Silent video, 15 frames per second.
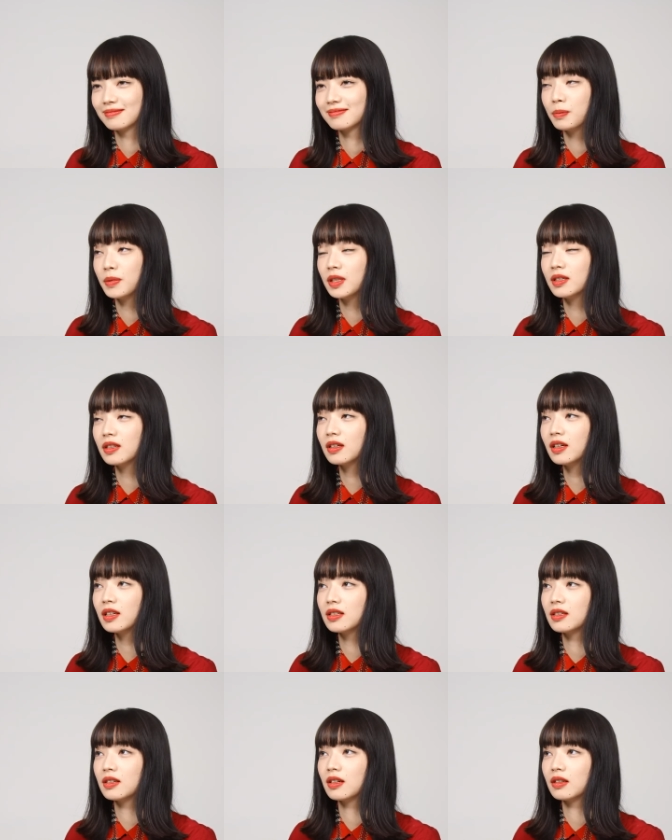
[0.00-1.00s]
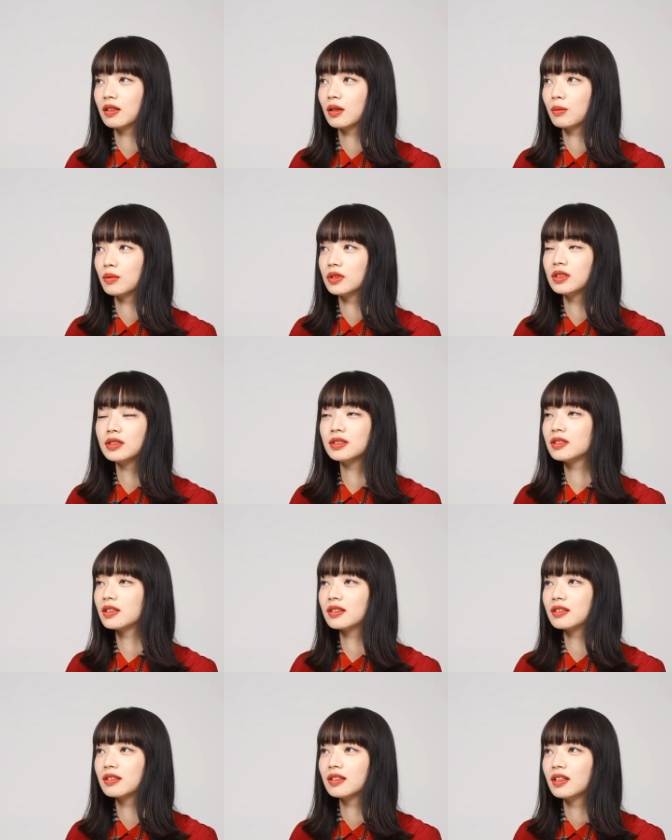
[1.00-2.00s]
短い時間でも全
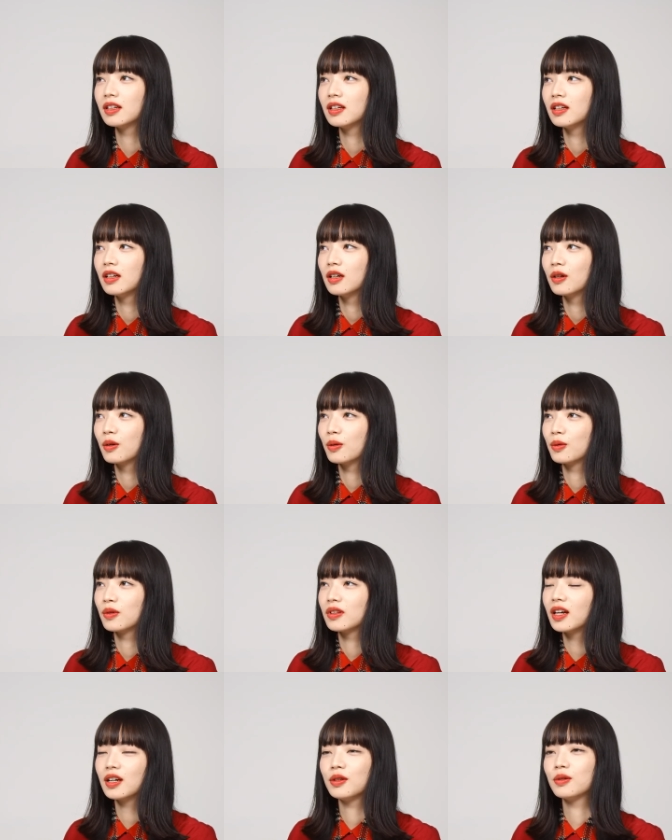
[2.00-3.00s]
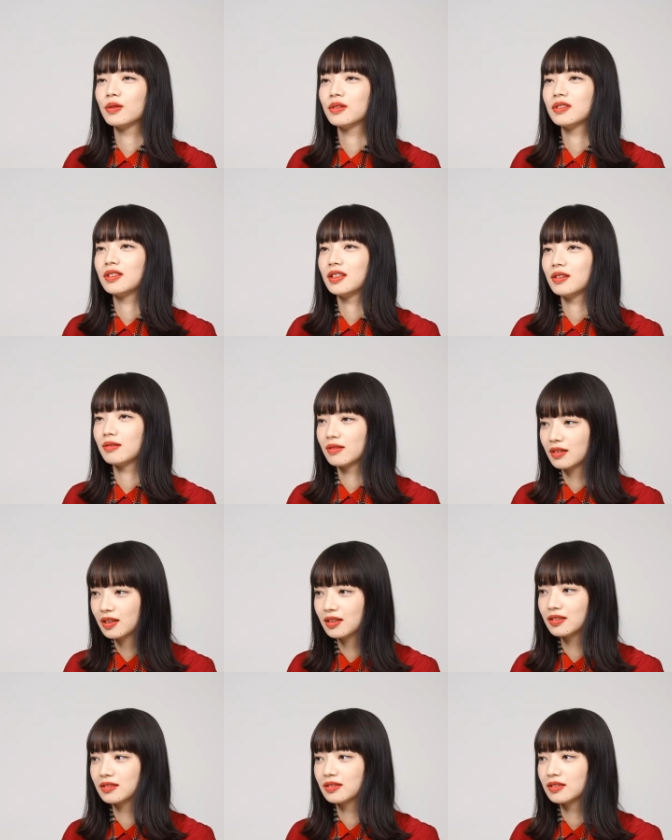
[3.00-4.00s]
然この体力っていうの
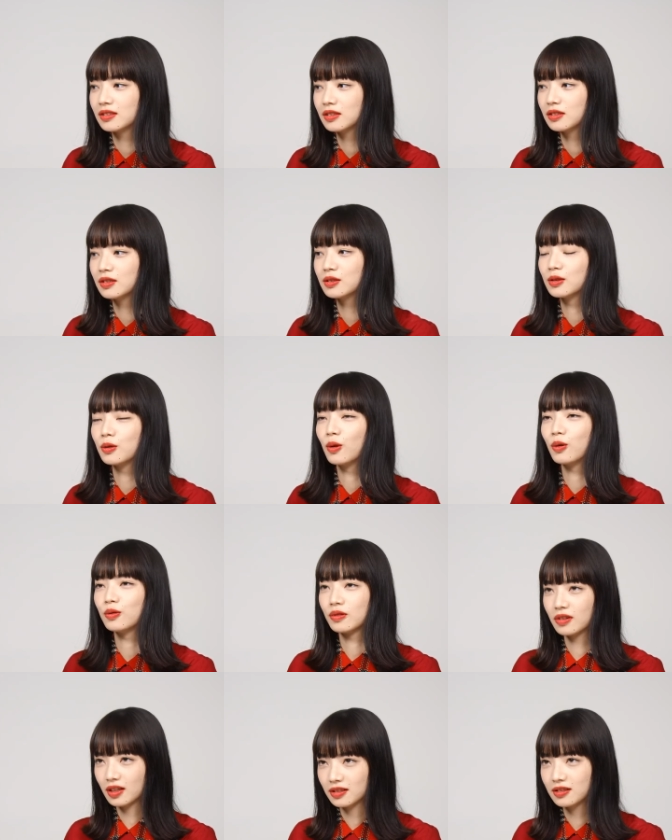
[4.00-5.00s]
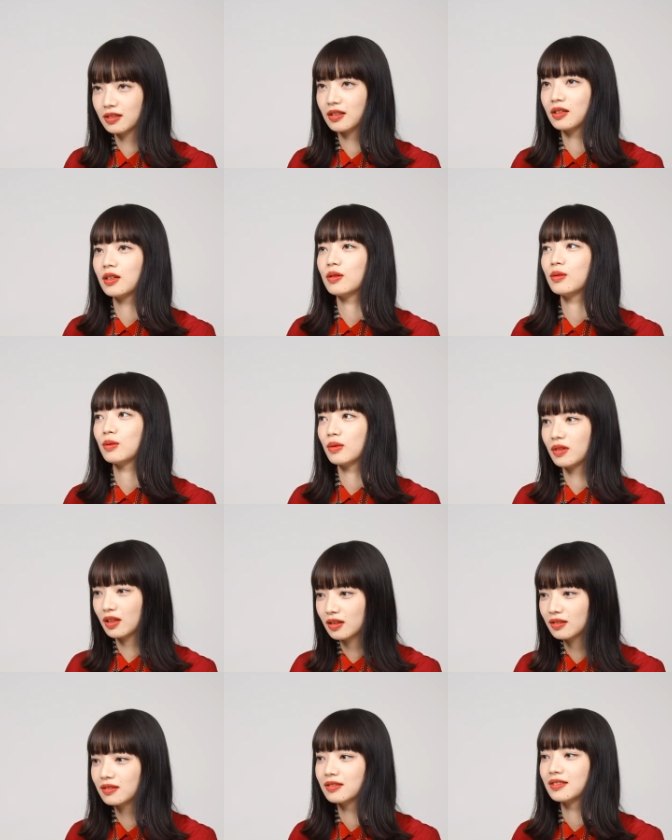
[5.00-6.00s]
がすぐこう復活できるの
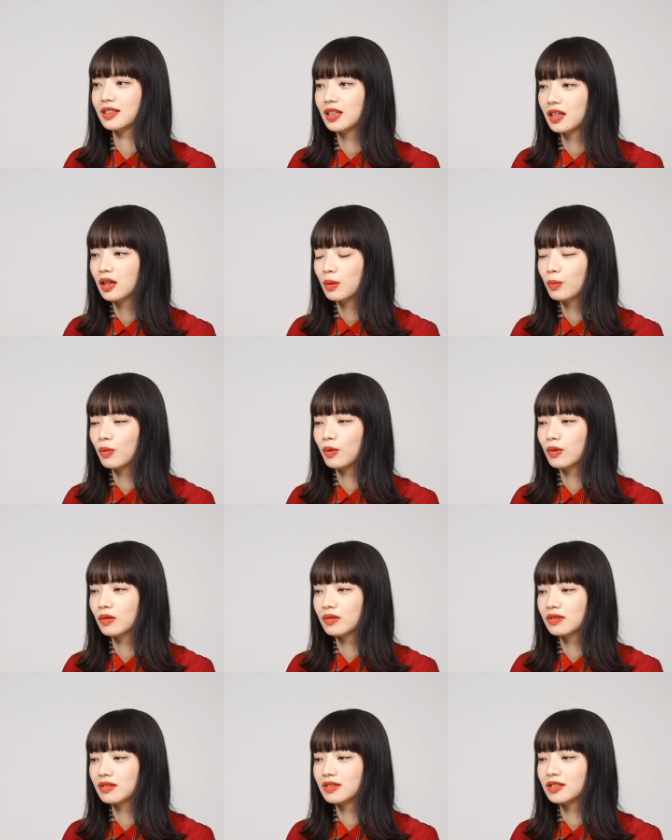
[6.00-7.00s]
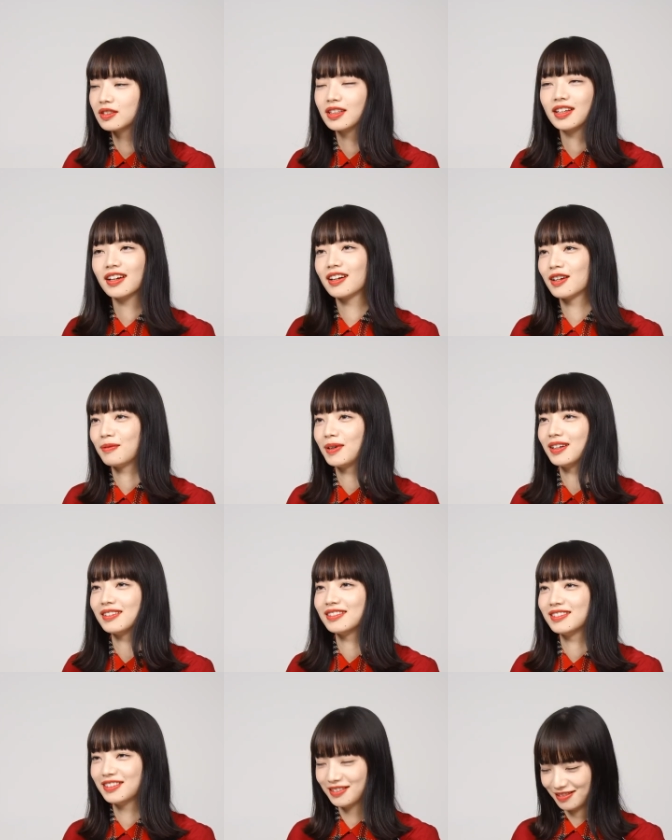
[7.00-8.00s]
でもう好きあらば
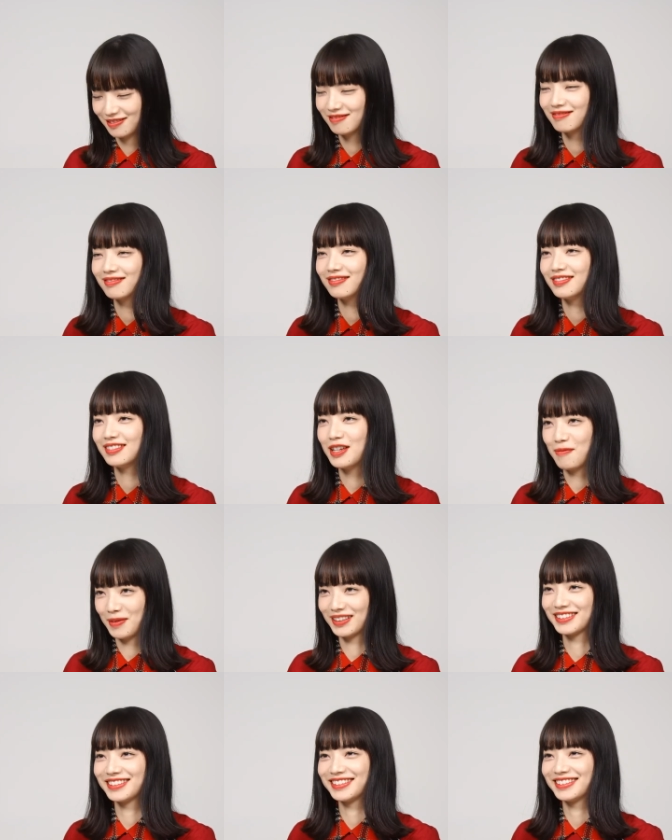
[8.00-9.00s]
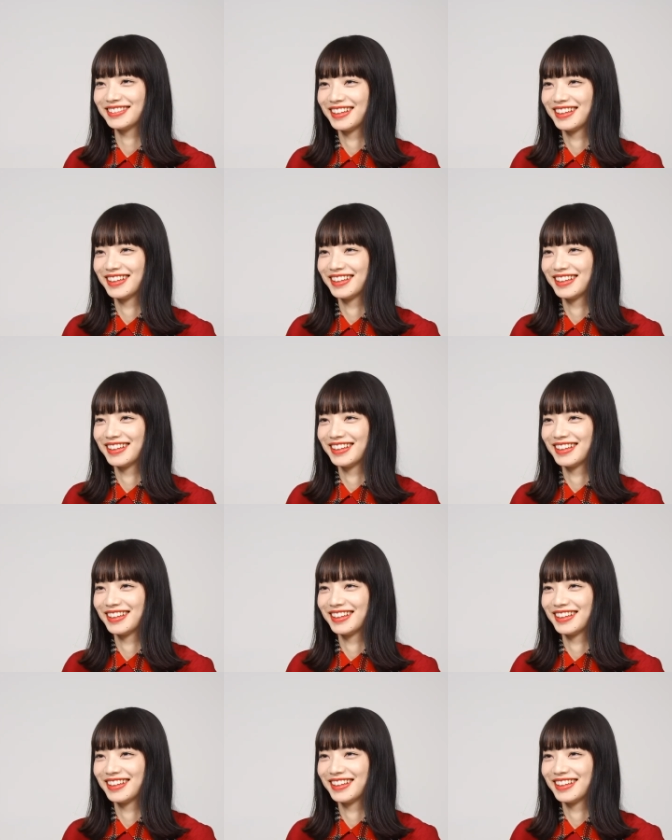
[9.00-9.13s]
寝ます